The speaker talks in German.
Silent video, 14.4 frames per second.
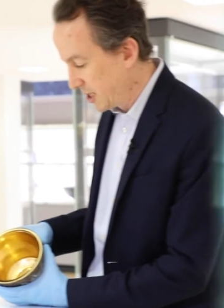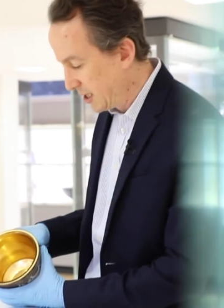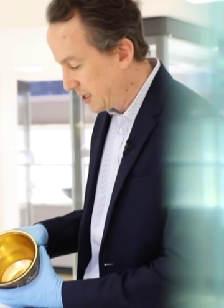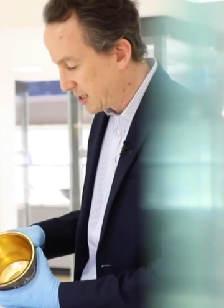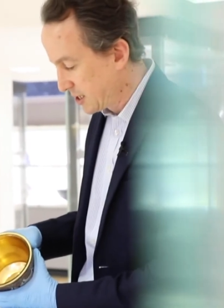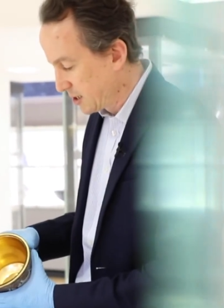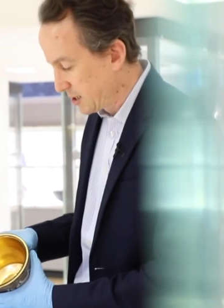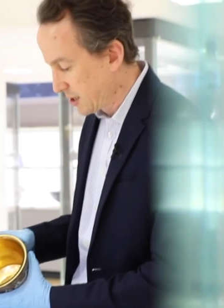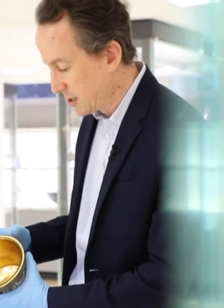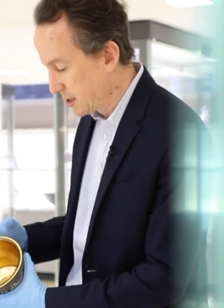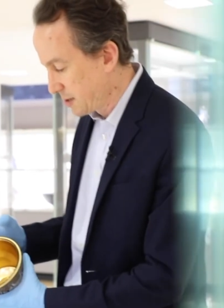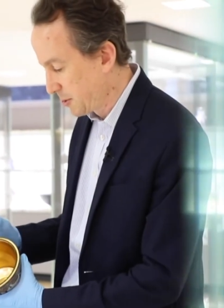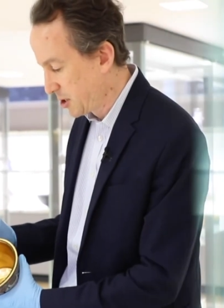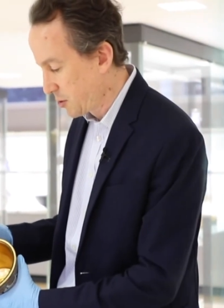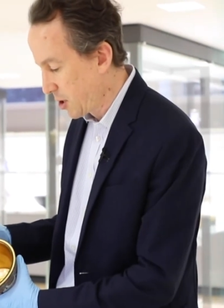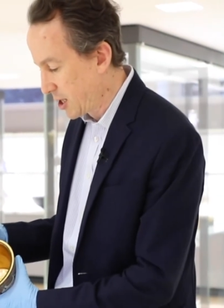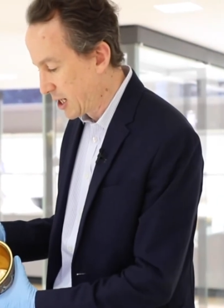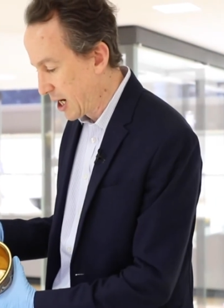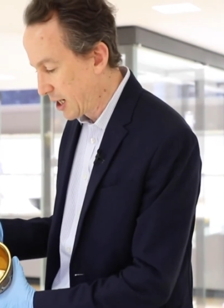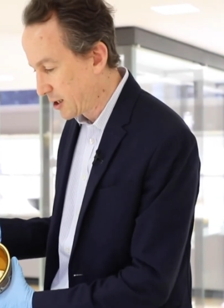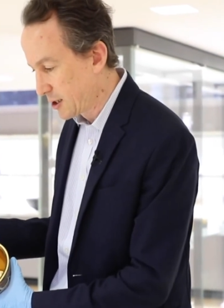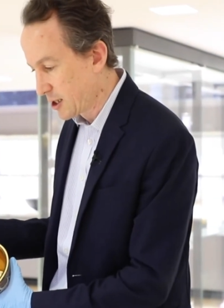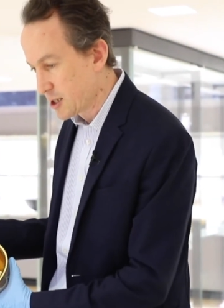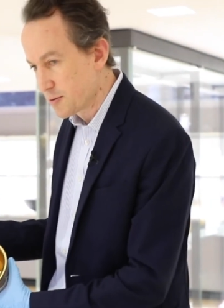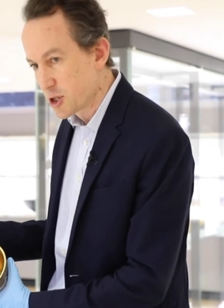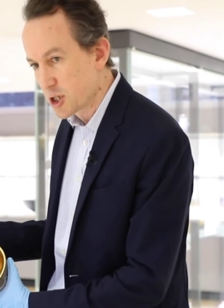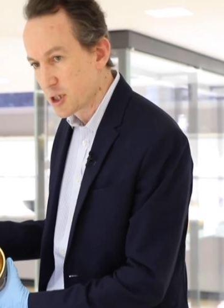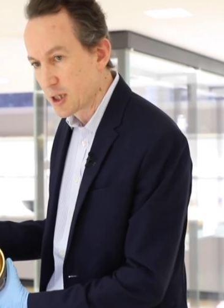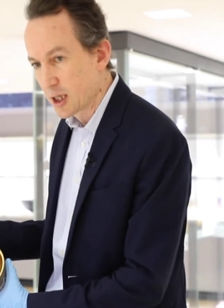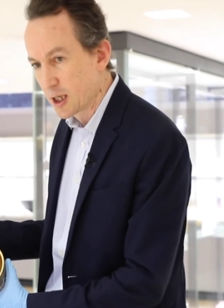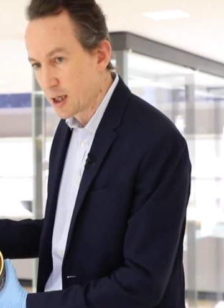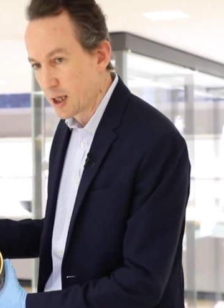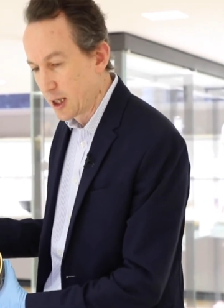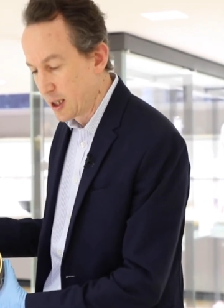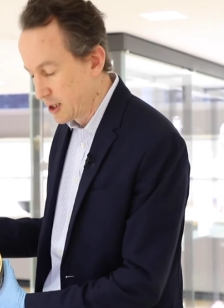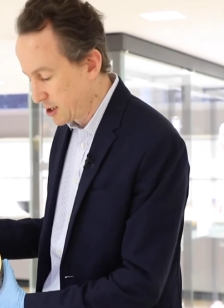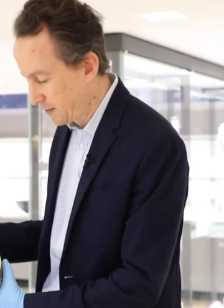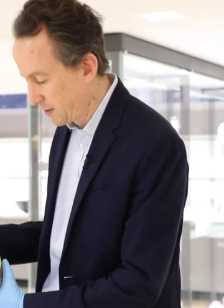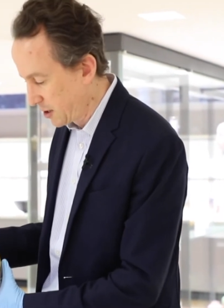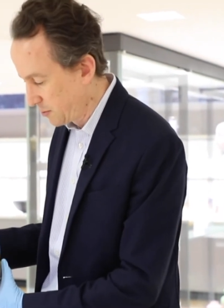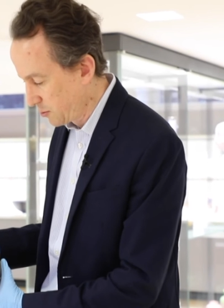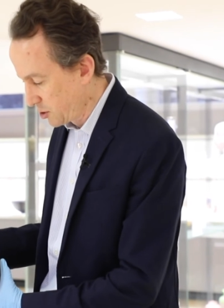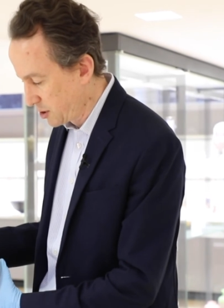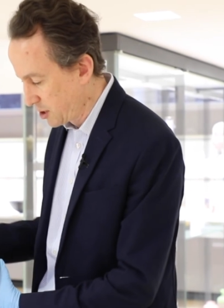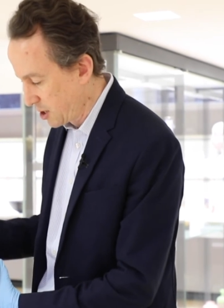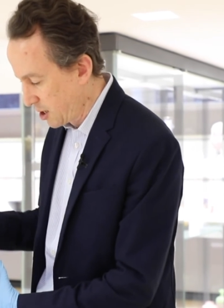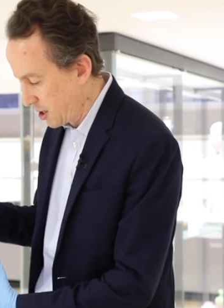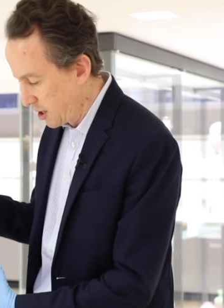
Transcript: Hitze, das ist nämlich so ein Lack dazwischen, der erhitzt werden muss,